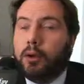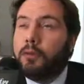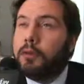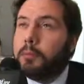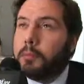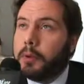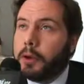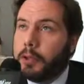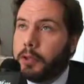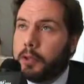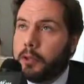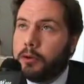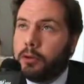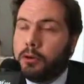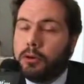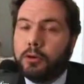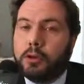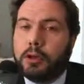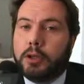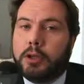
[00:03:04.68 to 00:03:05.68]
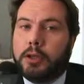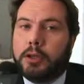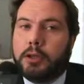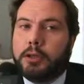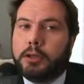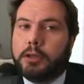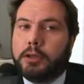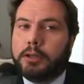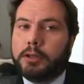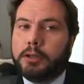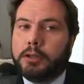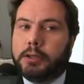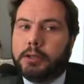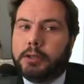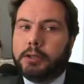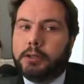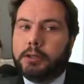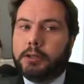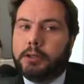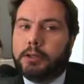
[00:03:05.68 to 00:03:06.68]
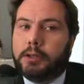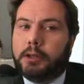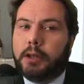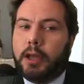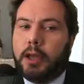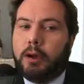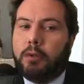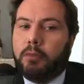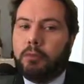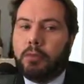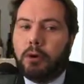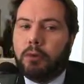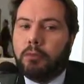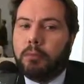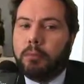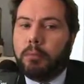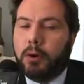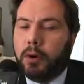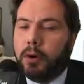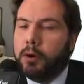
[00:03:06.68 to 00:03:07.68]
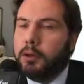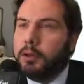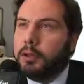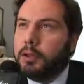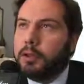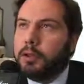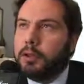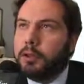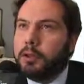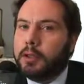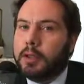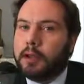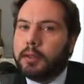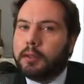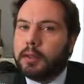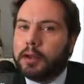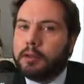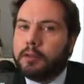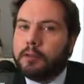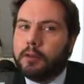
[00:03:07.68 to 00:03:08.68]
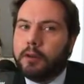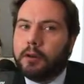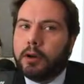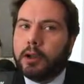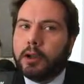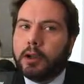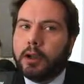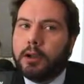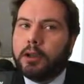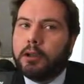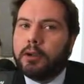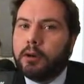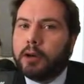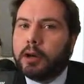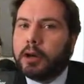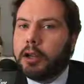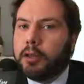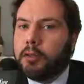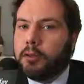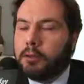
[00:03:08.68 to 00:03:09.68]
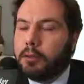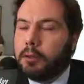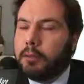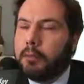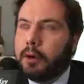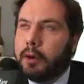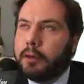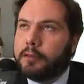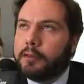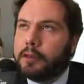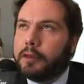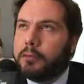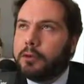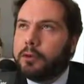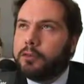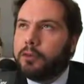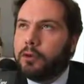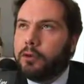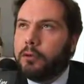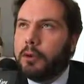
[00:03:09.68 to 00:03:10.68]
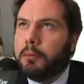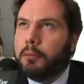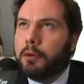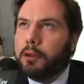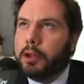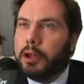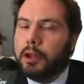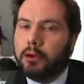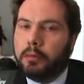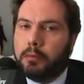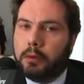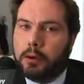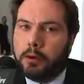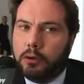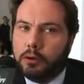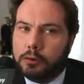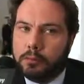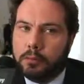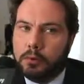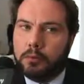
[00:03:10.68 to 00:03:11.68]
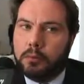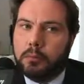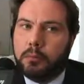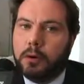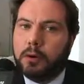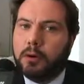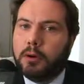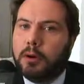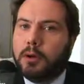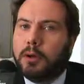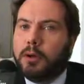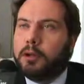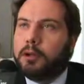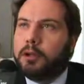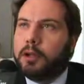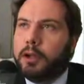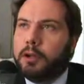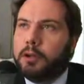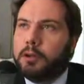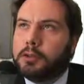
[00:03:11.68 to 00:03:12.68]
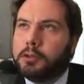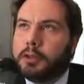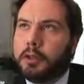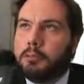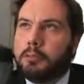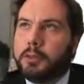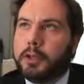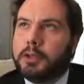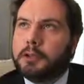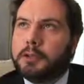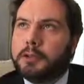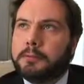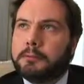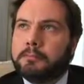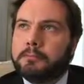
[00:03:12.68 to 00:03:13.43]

nuovi imprenditori, eh, è un po' un polo di, di, di, attrazione che io credo debba essere preso come modello per lo sviluppo delle nostre imprese.